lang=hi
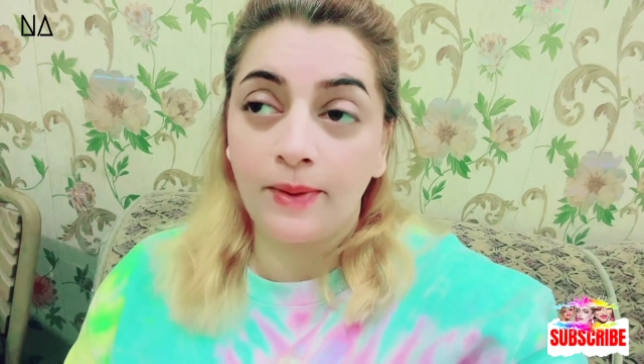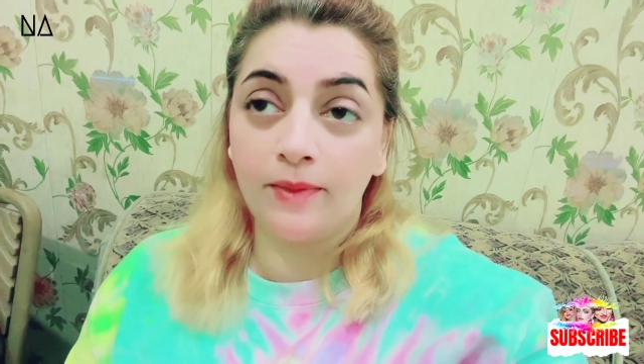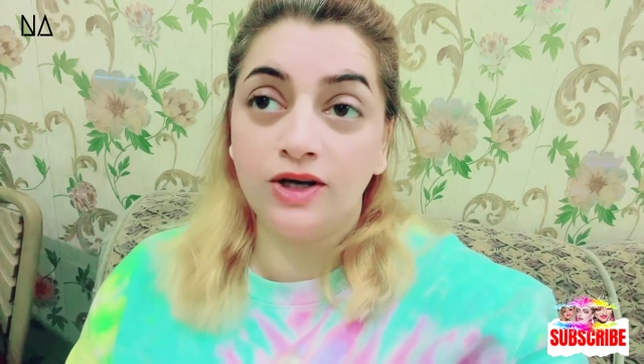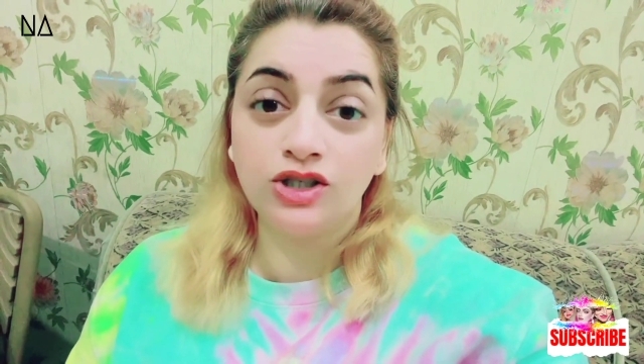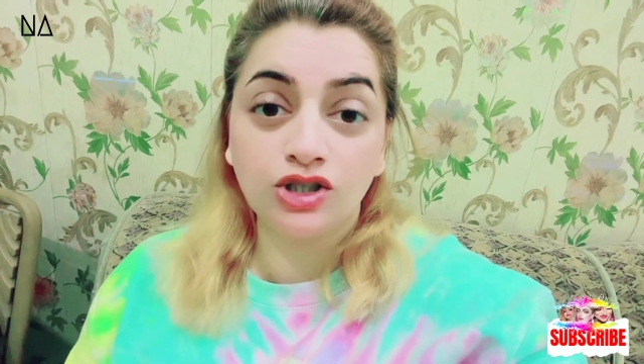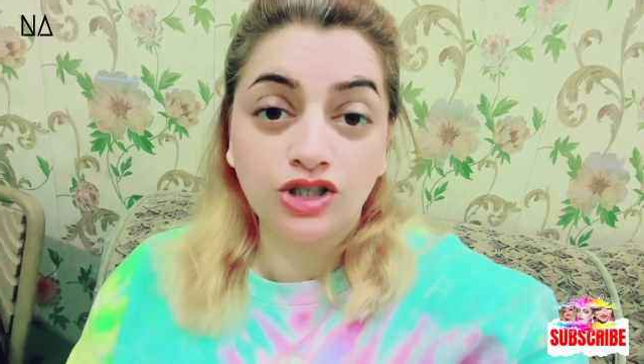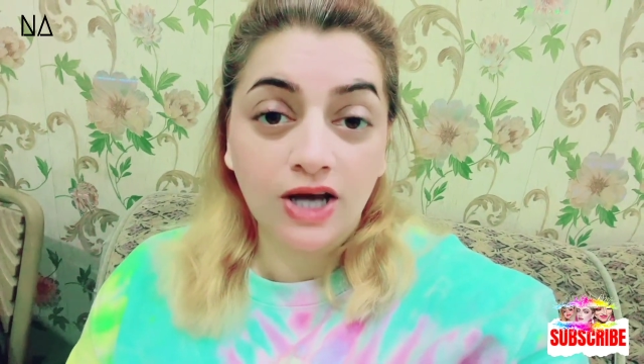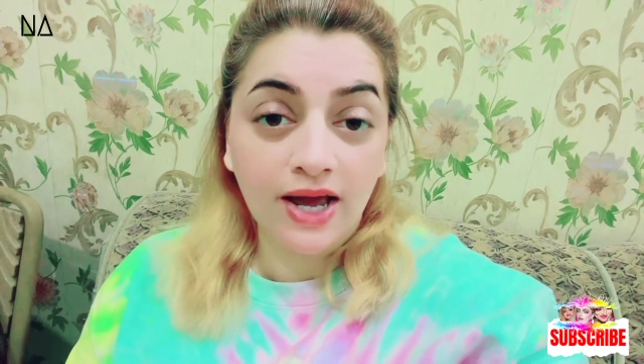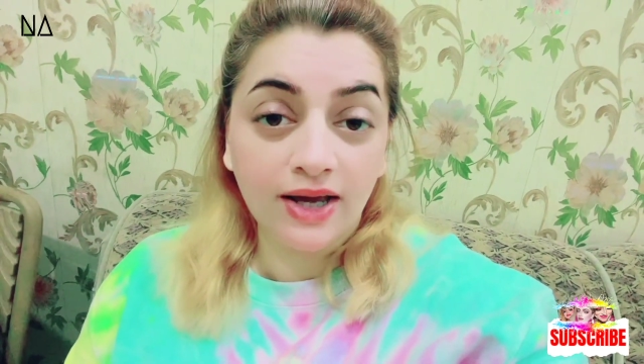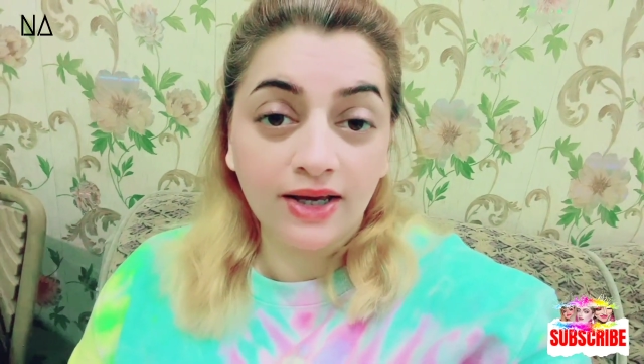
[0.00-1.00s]
पिगमेंटेशन
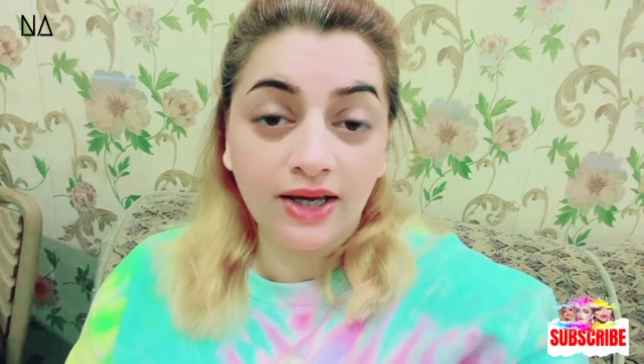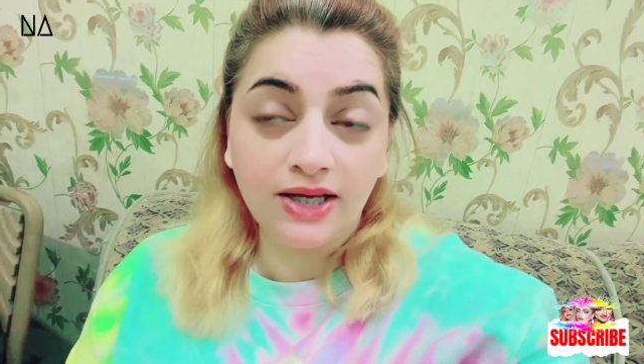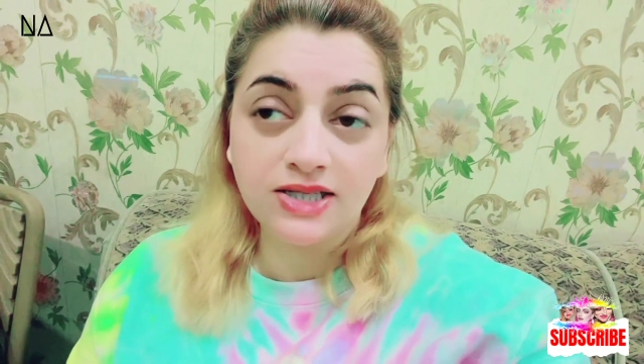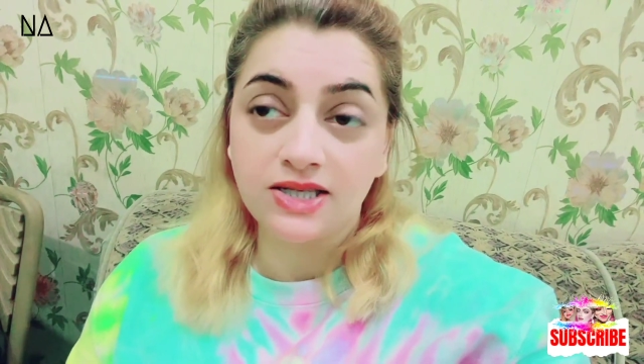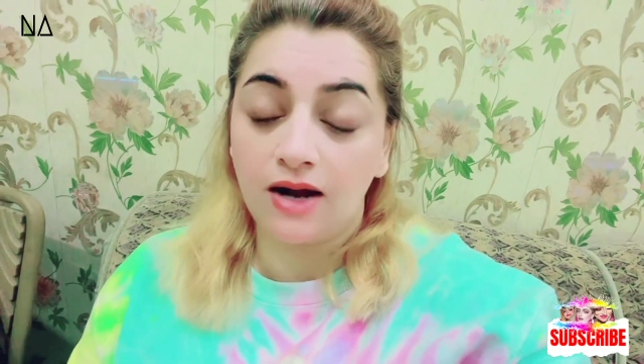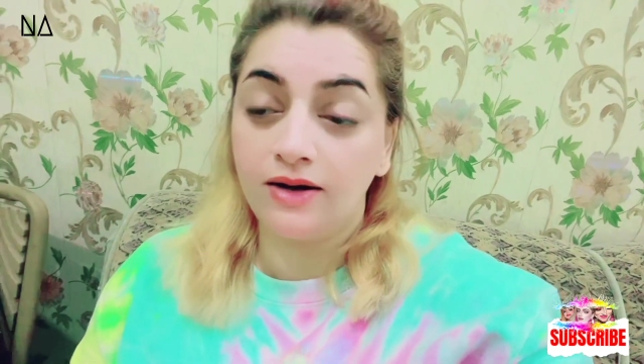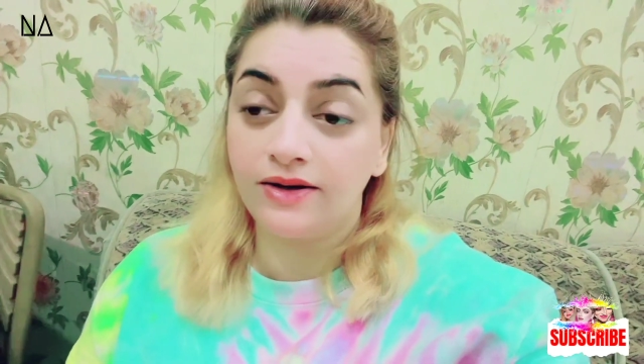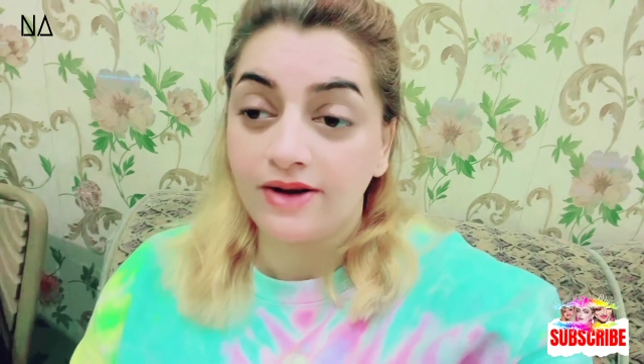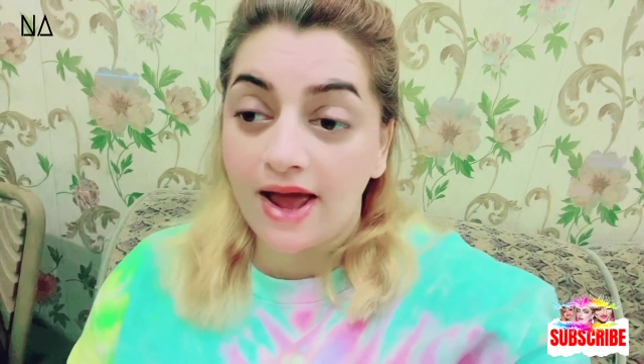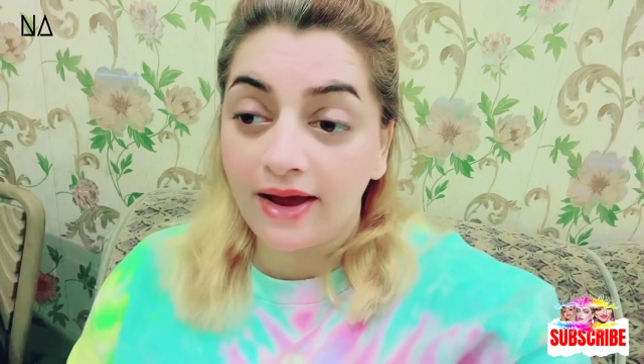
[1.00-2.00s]
जाएगी
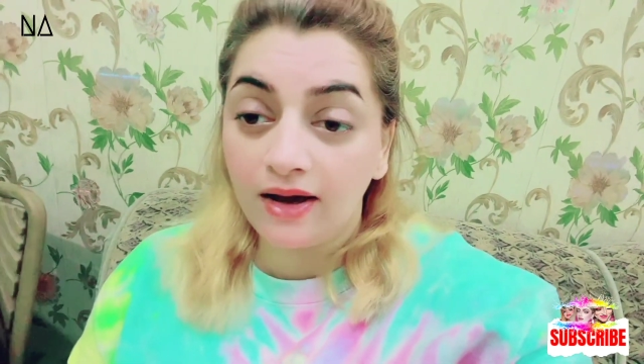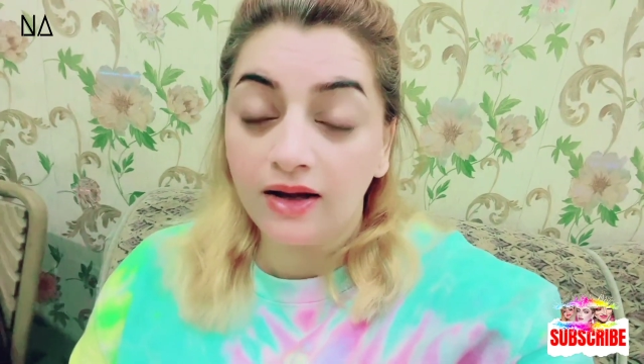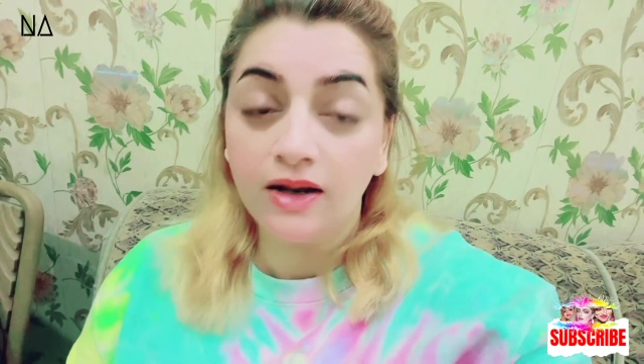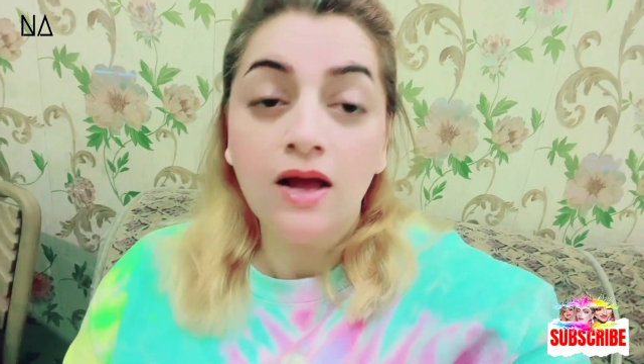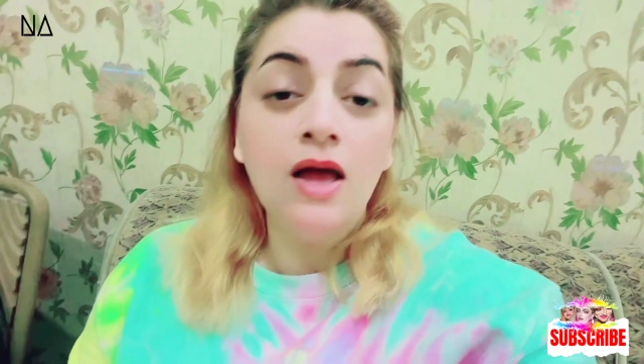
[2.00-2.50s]
सन टैन